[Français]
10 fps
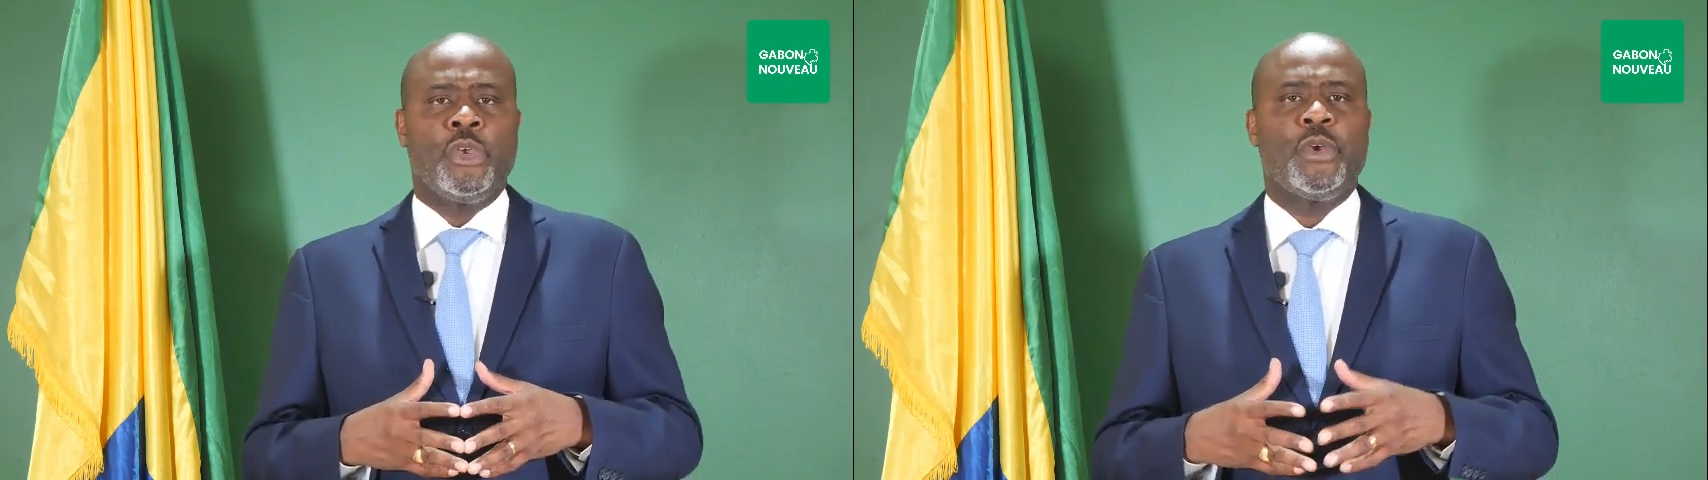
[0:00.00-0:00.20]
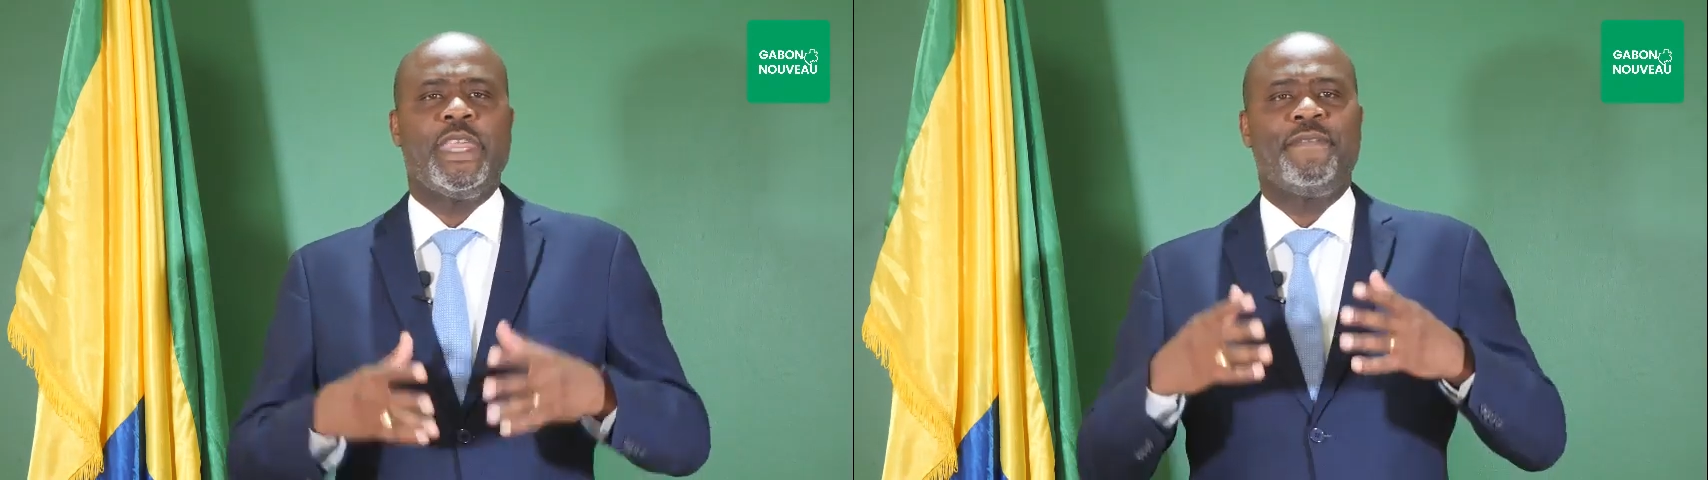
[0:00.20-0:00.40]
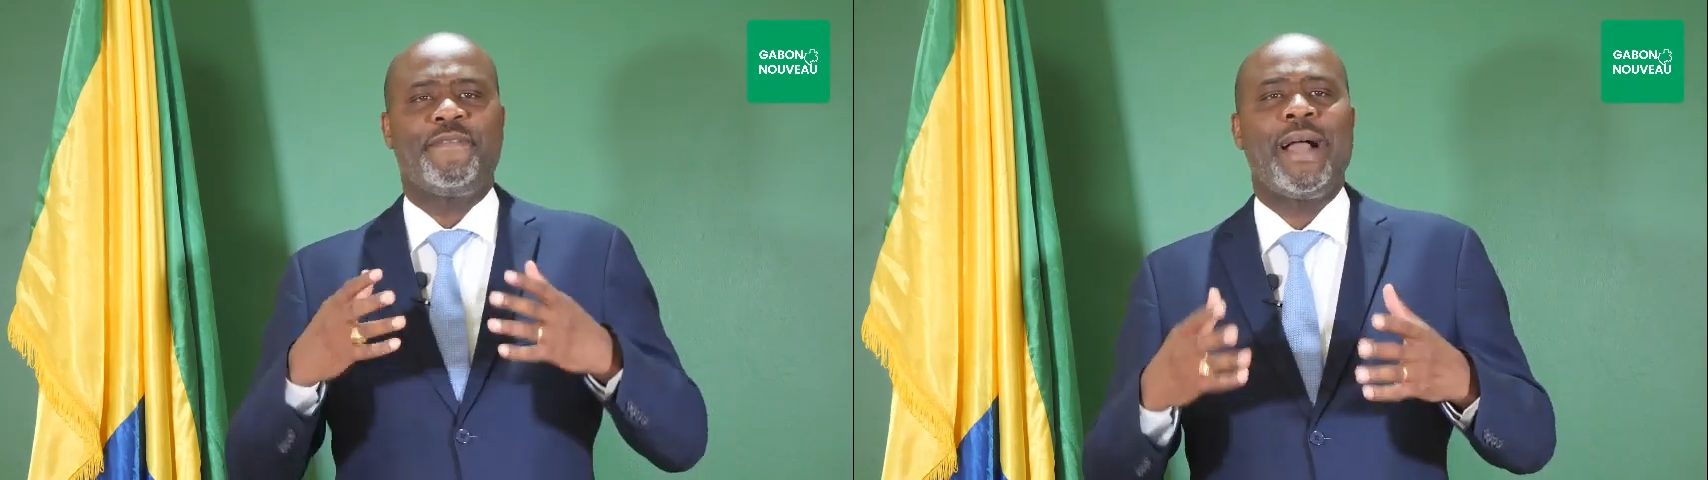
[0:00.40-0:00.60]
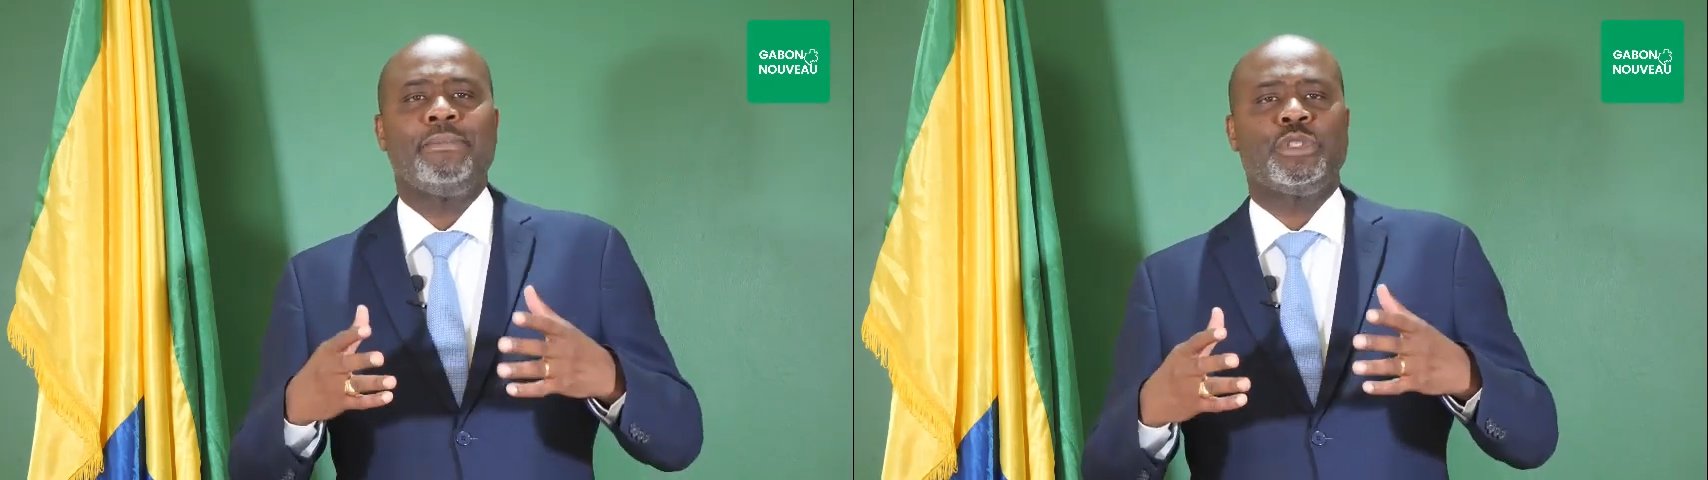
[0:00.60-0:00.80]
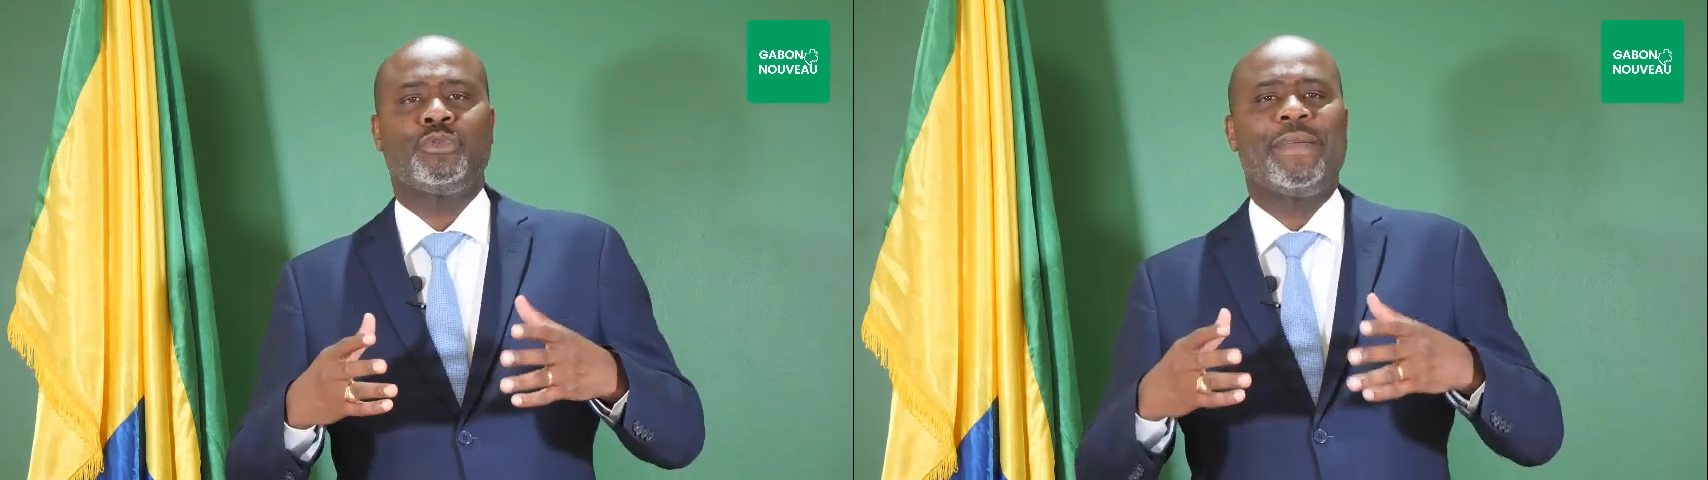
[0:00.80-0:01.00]
que des
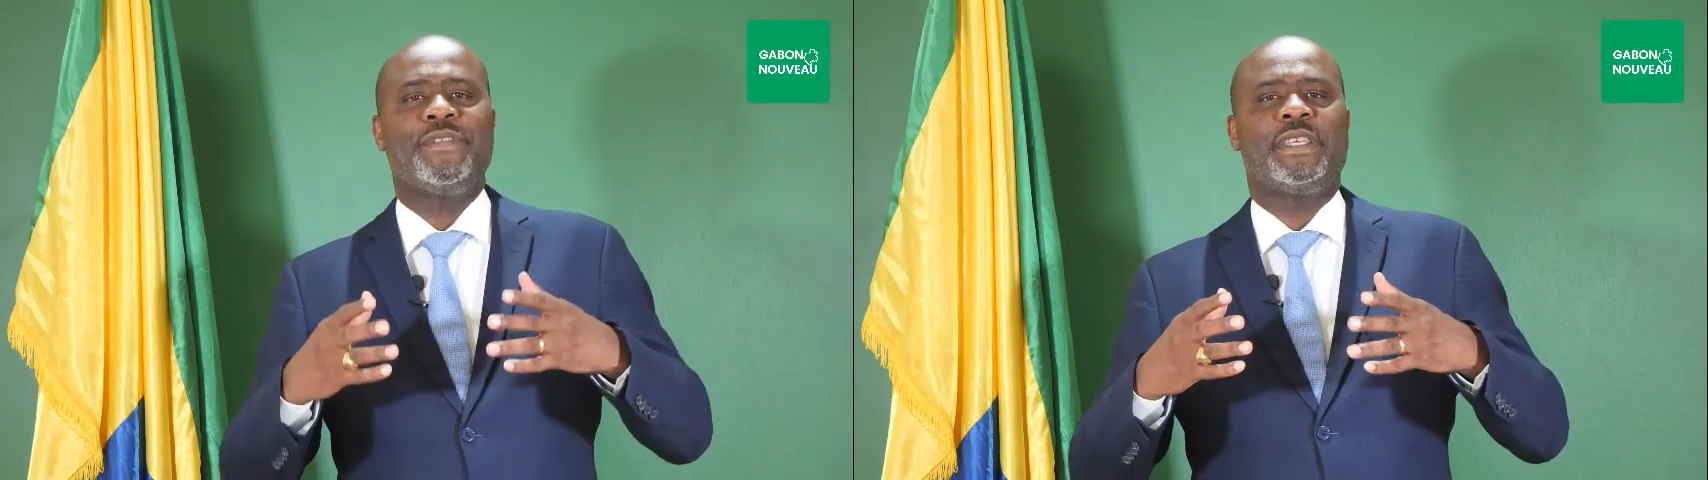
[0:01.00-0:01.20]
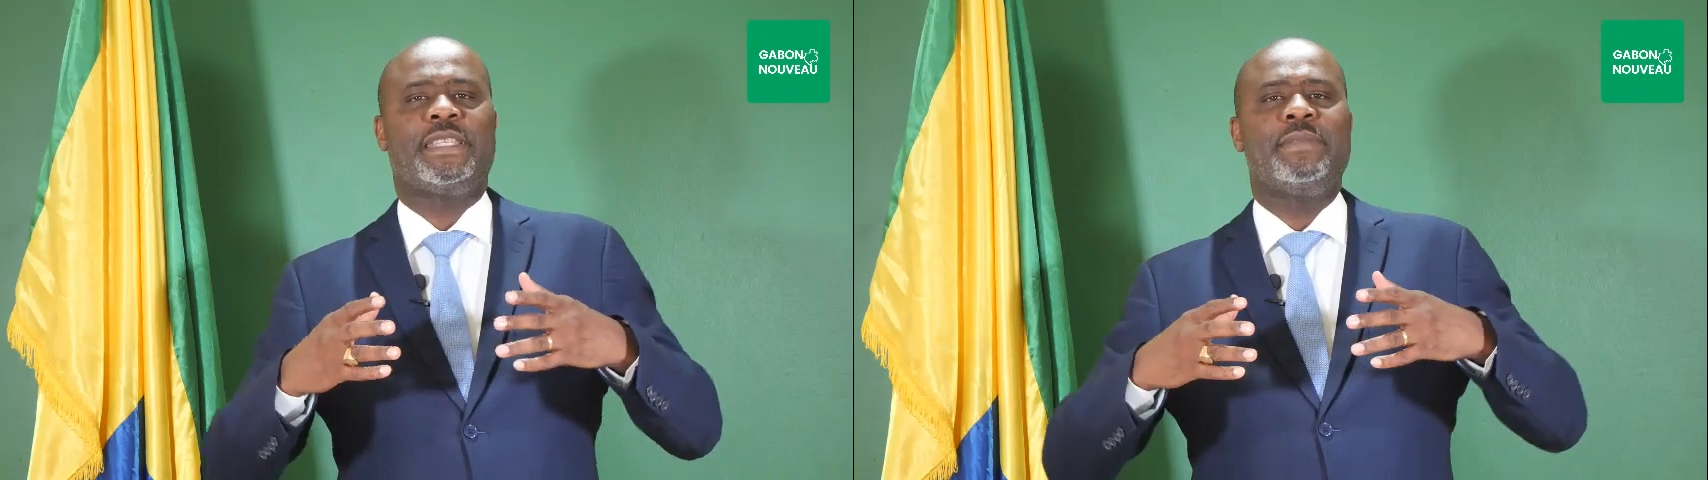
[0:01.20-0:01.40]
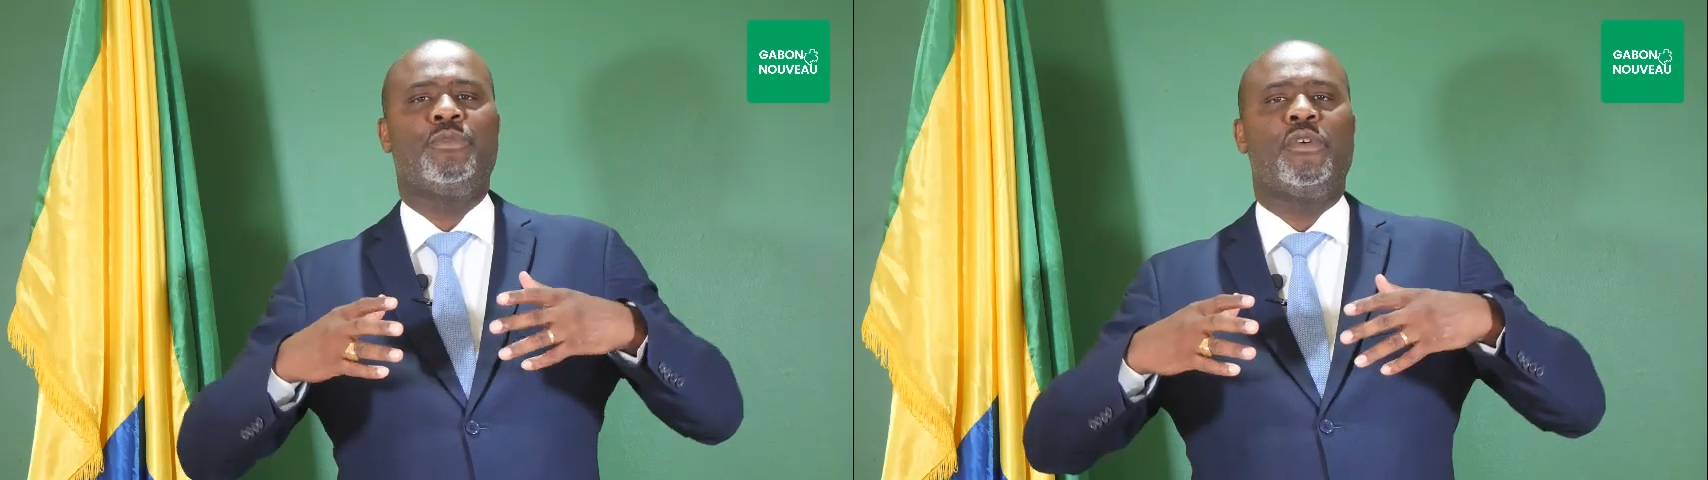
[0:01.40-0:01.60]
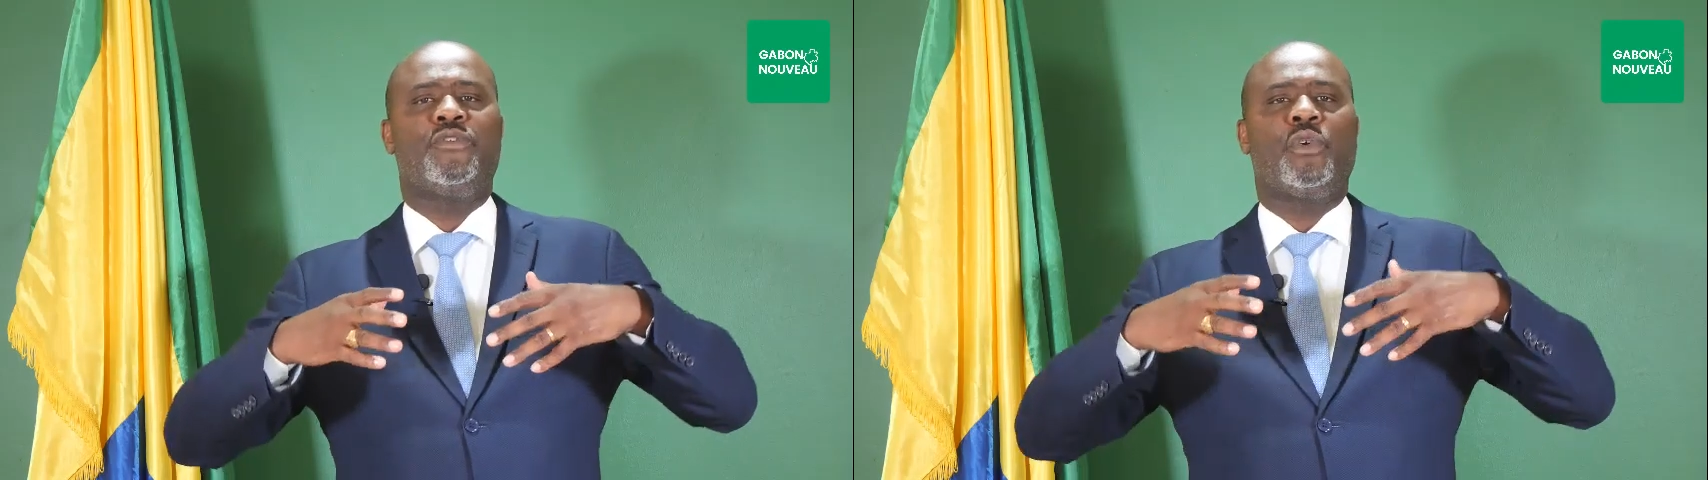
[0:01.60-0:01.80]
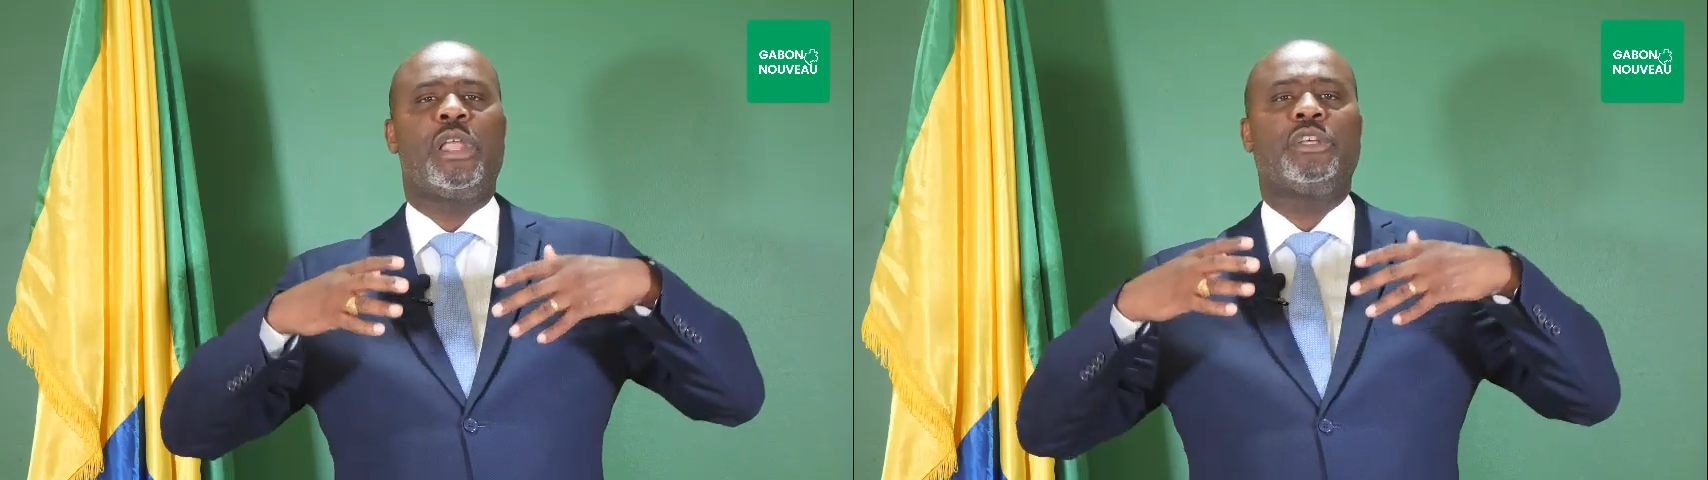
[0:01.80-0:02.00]
femmes soient victimes de
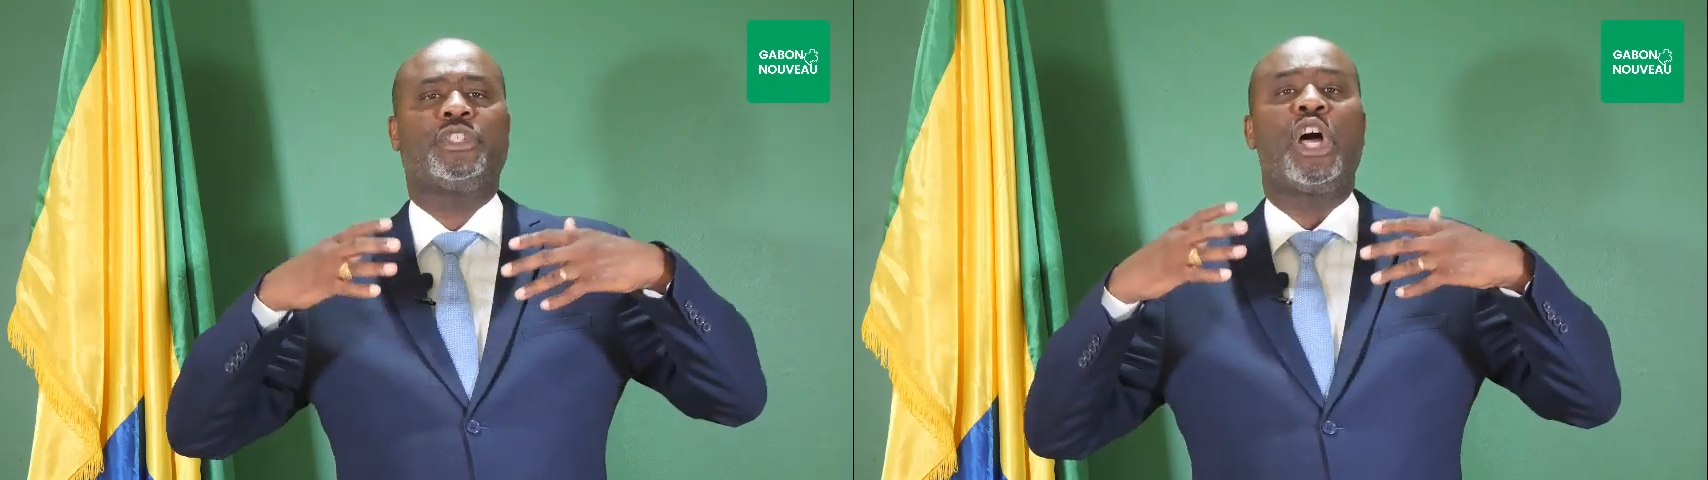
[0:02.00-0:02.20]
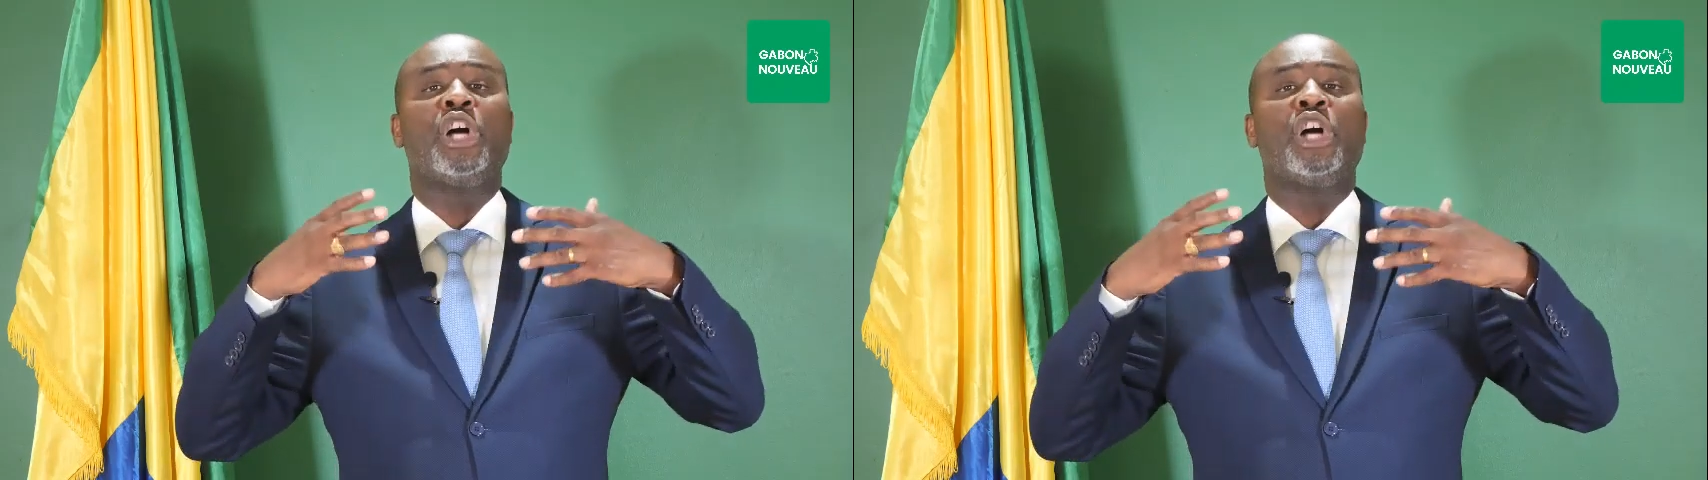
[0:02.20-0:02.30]
violences